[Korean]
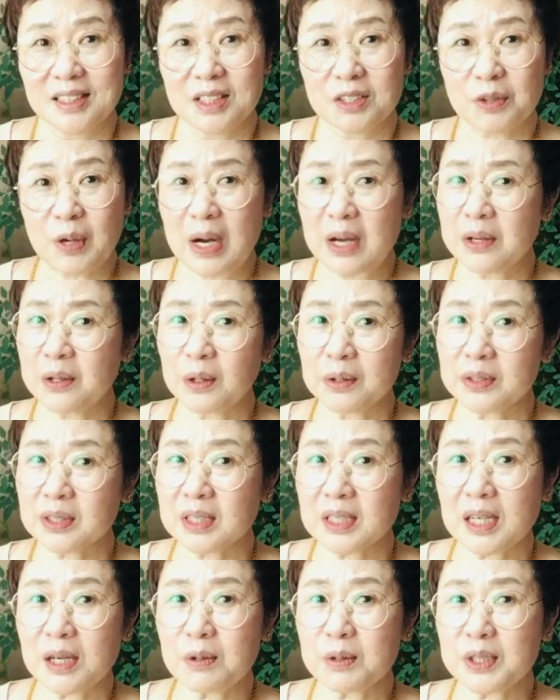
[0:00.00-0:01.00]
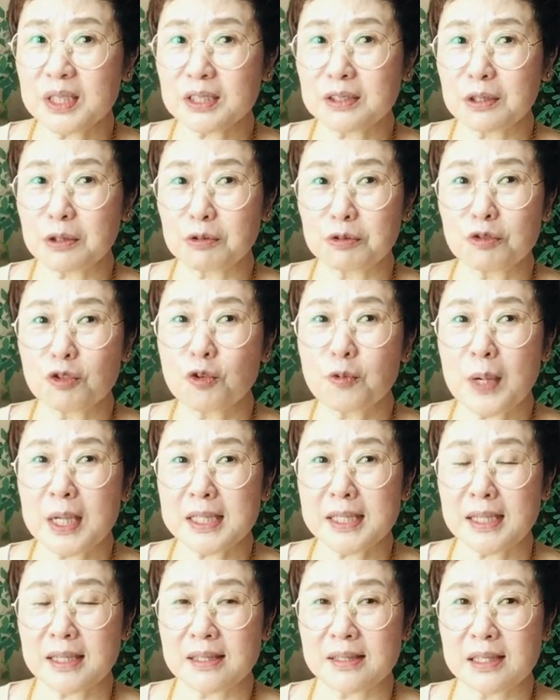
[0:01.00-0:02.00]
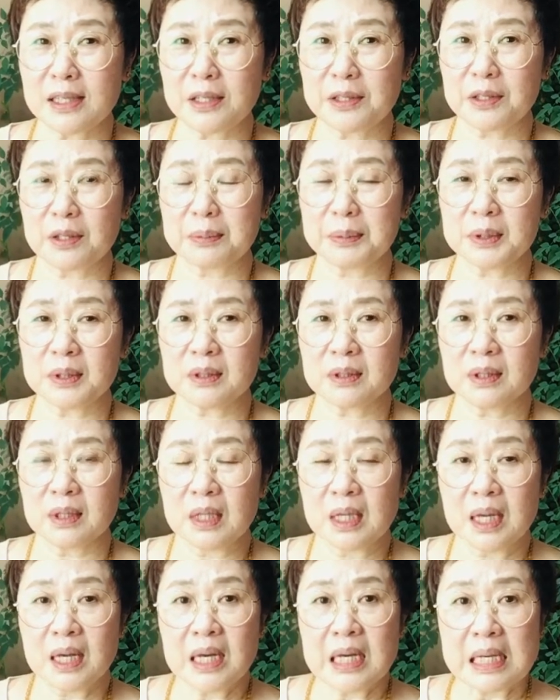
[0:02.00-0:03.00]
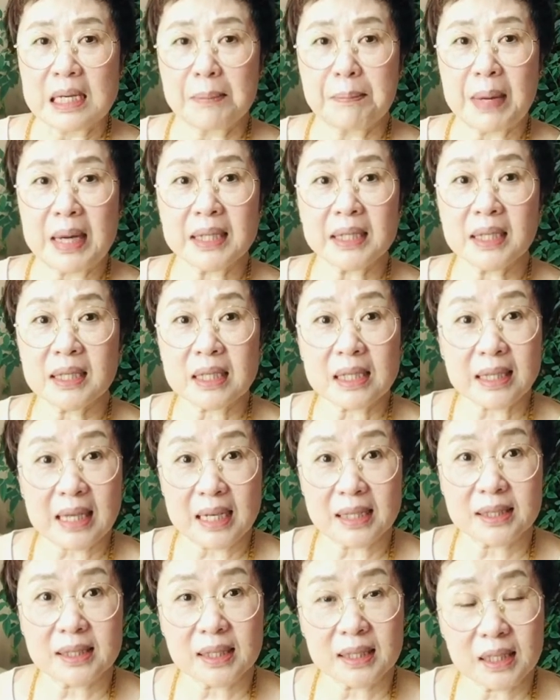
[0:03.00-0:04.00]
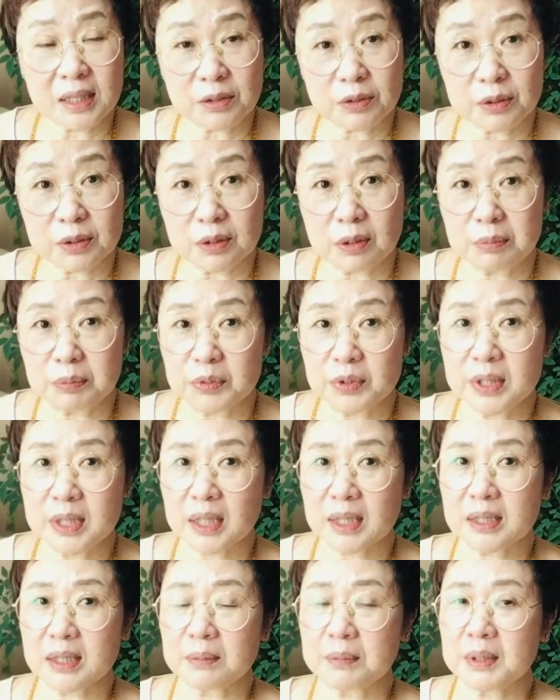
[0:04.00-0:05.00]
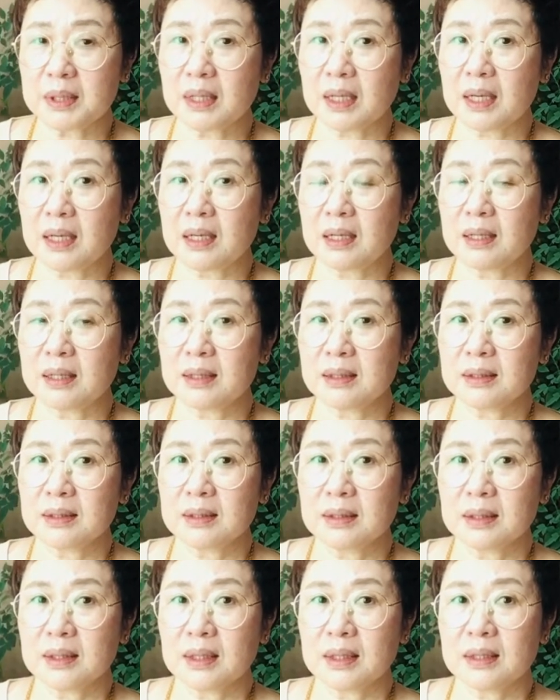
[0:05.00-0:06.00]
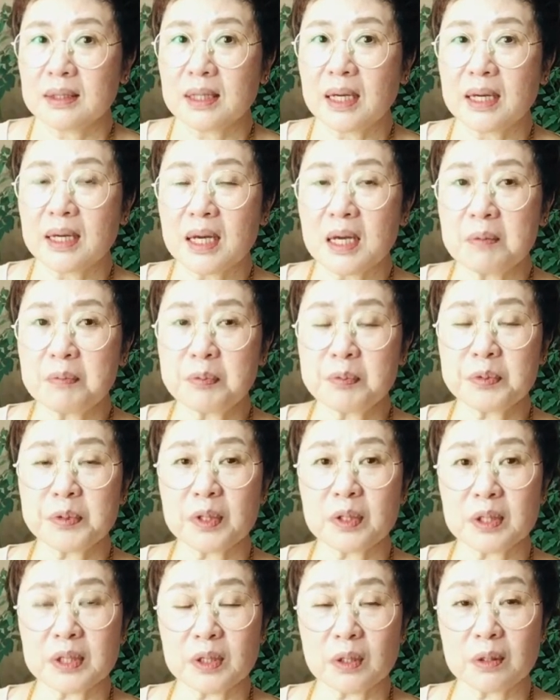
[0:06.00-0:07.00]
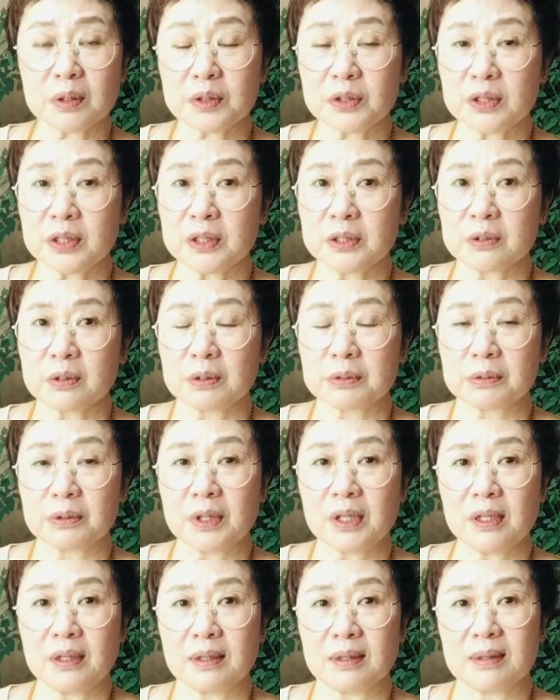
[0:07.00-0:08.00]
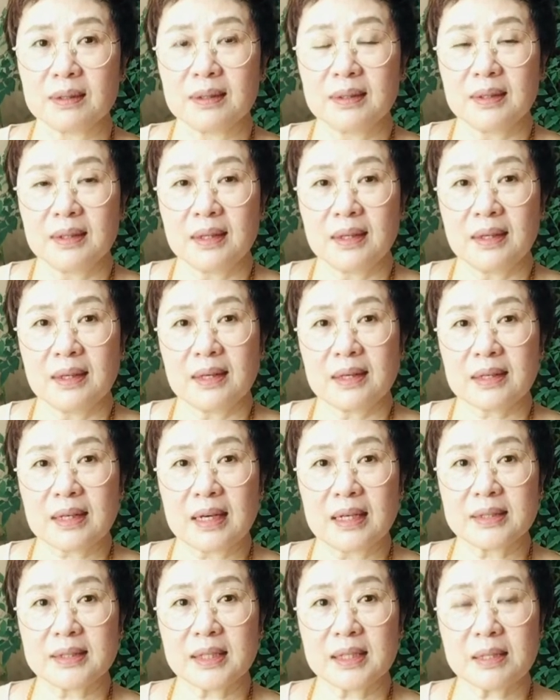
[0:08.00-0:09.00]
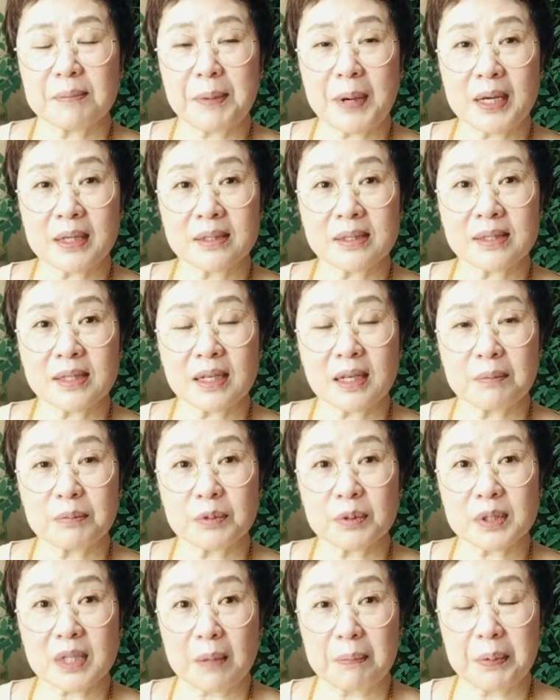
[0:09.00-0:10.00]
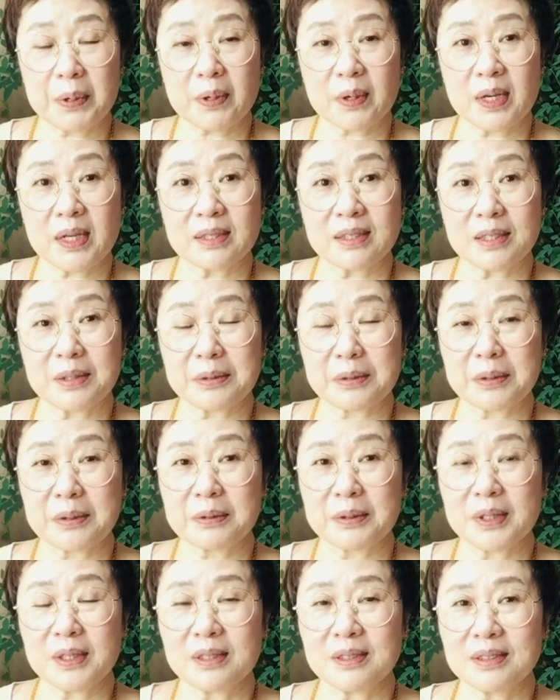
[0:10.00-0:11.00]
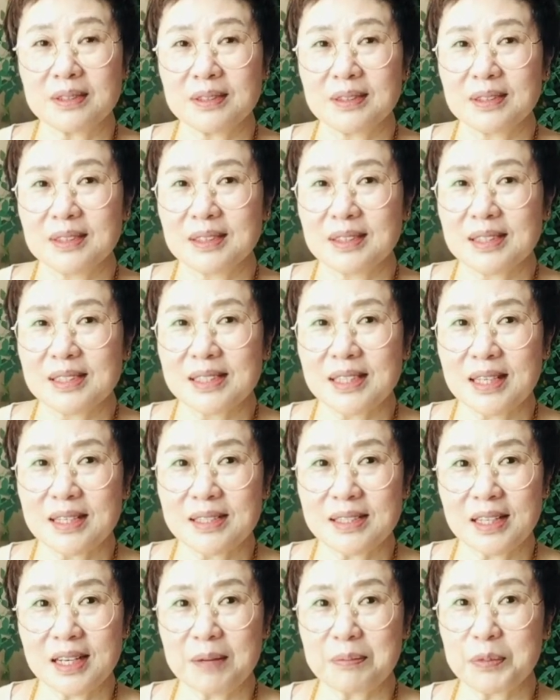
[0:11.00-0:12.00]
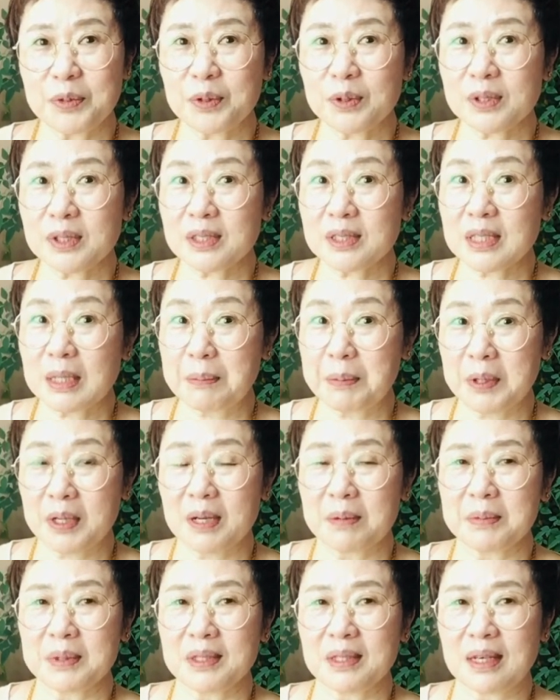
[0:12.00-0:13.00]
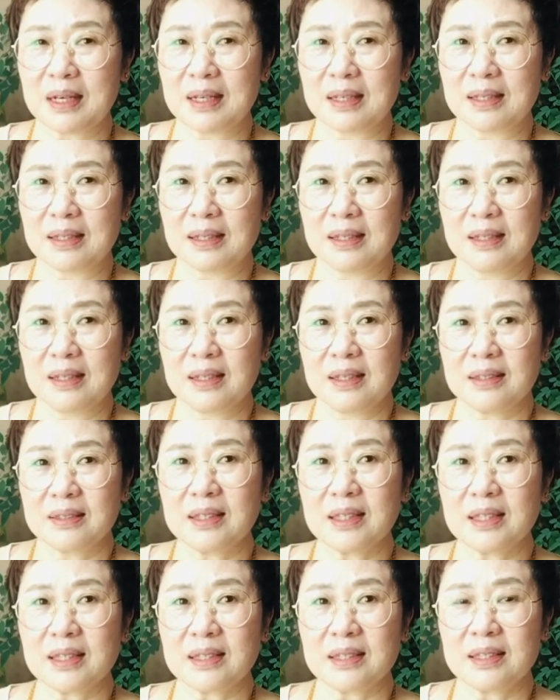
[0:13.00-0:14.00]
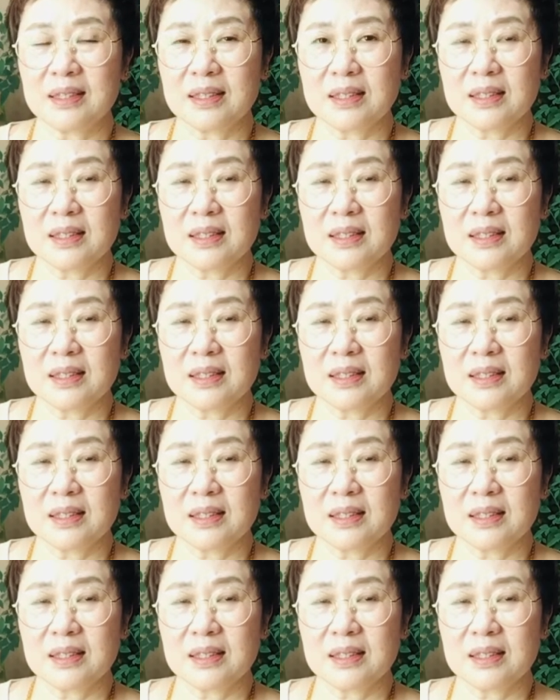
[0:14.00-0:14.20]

과연 어떻게 나올지 그 궁금하지 않으세요 여러분? 만약에 가짜라도 그건 문제가 됩니다. 나라의 품격을 떨어뜨리는 거고요. 가짜를 파는 사람도 잡혀가야 되는 거고요. 산 사람도 잡혀갑니다. 네.